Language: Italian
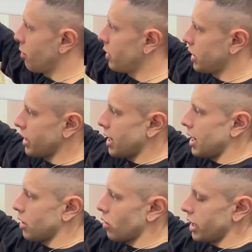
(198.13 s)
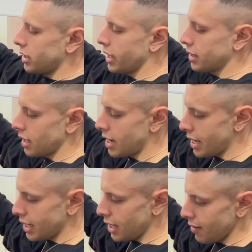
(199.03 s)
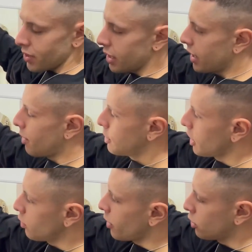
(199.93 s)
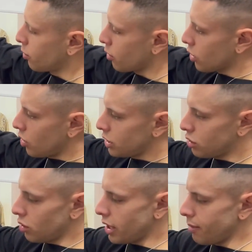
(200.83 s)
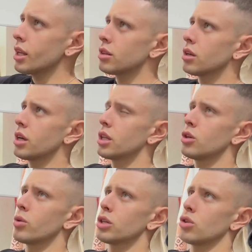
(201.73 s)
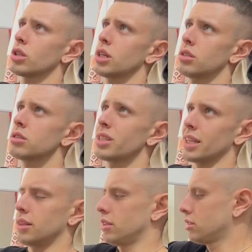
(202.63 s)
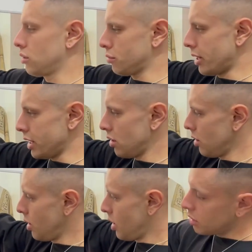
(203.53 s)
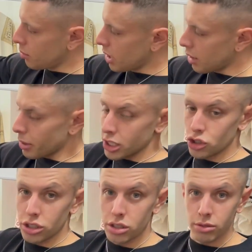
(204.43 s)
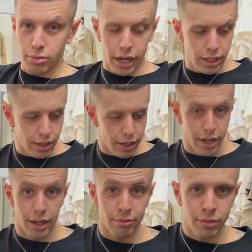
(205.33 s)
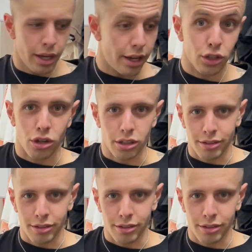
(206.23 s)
vedete ha ancora l'etichetta Nike ed era stato fatto per una collezione di, di una Jordan 7 se non sbaglio sembra Armani Jeans ma in realtà è Air Jordan